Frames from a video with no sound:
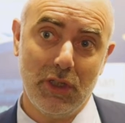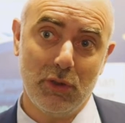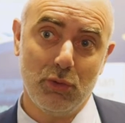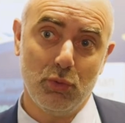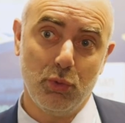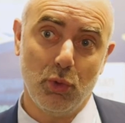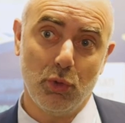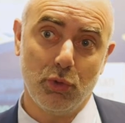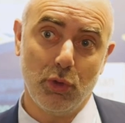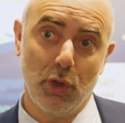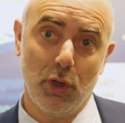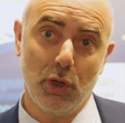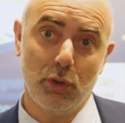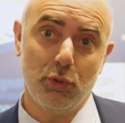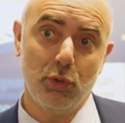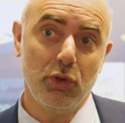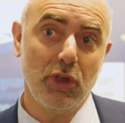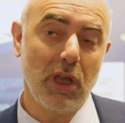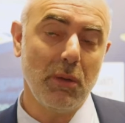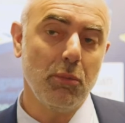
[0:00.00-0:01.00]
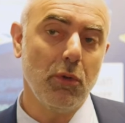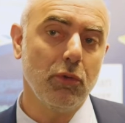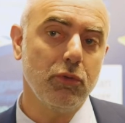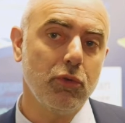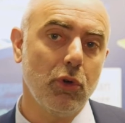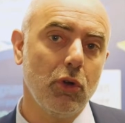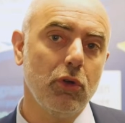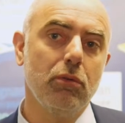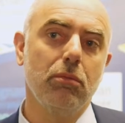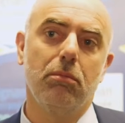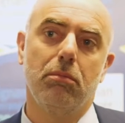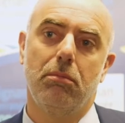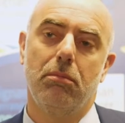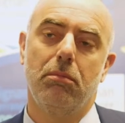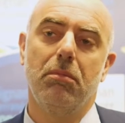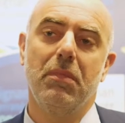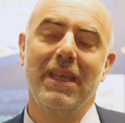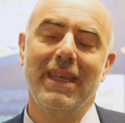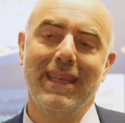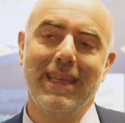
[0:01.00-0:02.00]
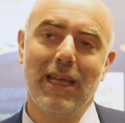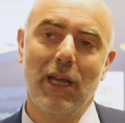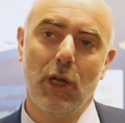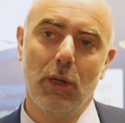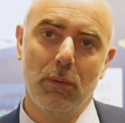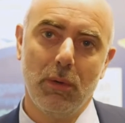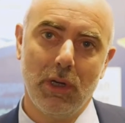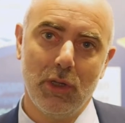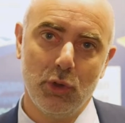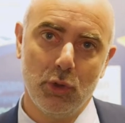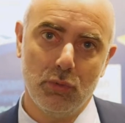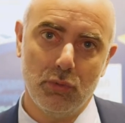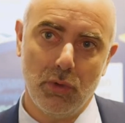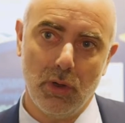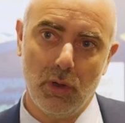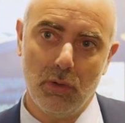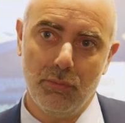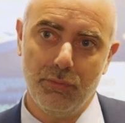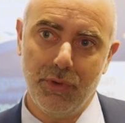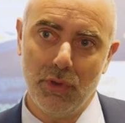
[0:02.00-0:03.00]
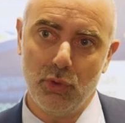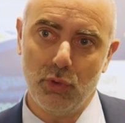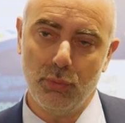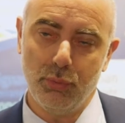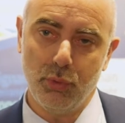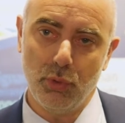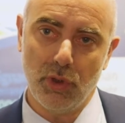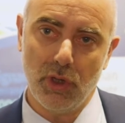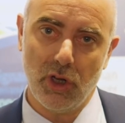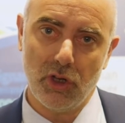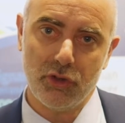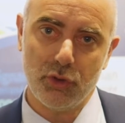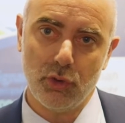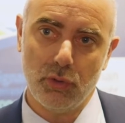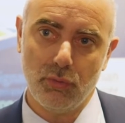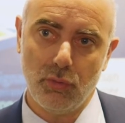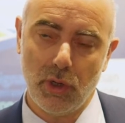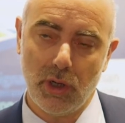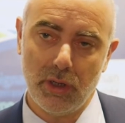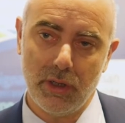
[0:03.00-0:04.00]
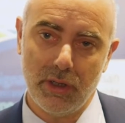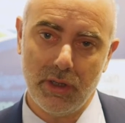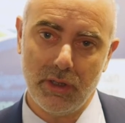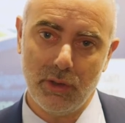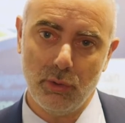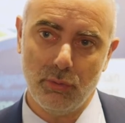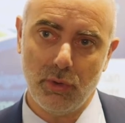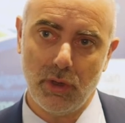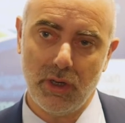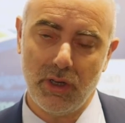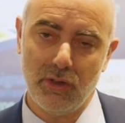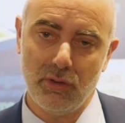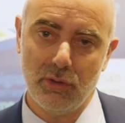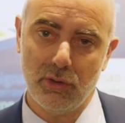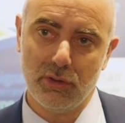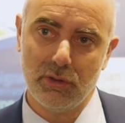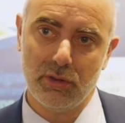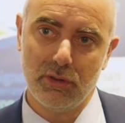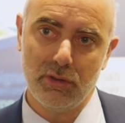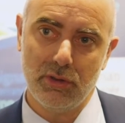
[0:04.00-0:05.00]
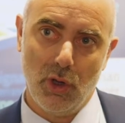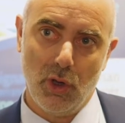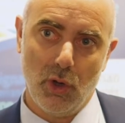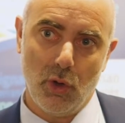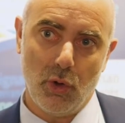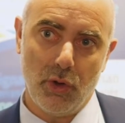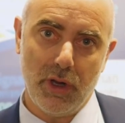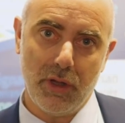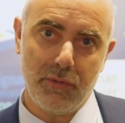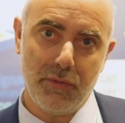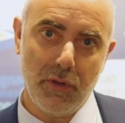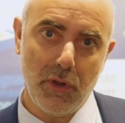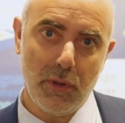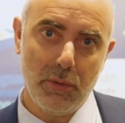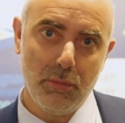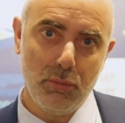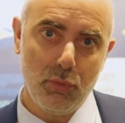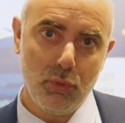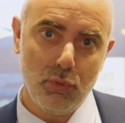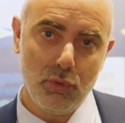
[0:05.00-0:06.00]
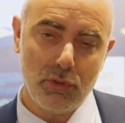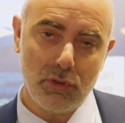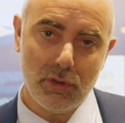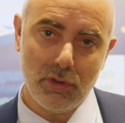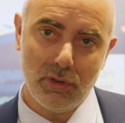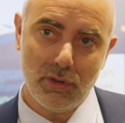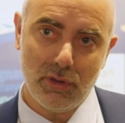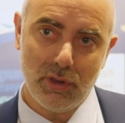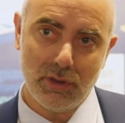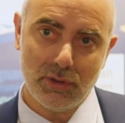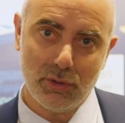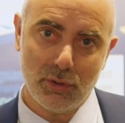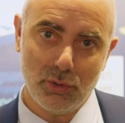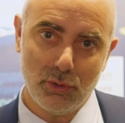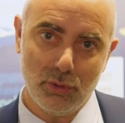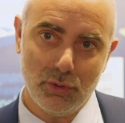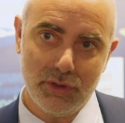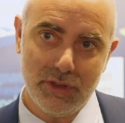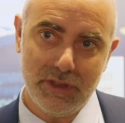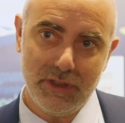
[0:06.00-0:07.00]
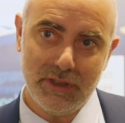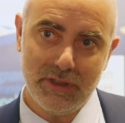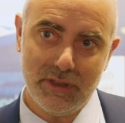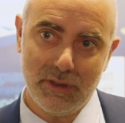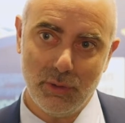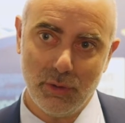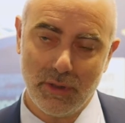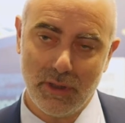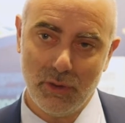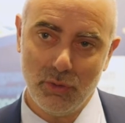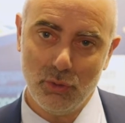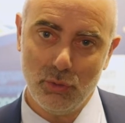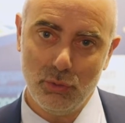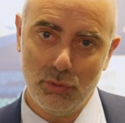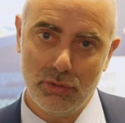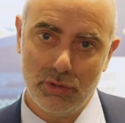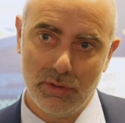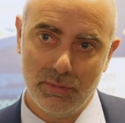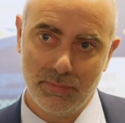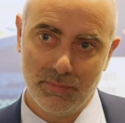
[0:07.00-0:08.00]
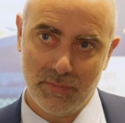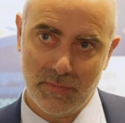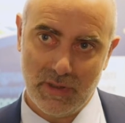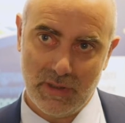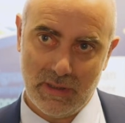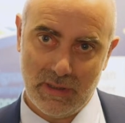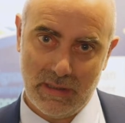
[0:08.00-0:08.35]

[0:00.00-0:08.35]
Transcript: des tourneurs de Game of Thrones, mais également de voir un faisceau plus large et de voir les, de voir les autres. On a fait un book entre le 10 et le 15 août.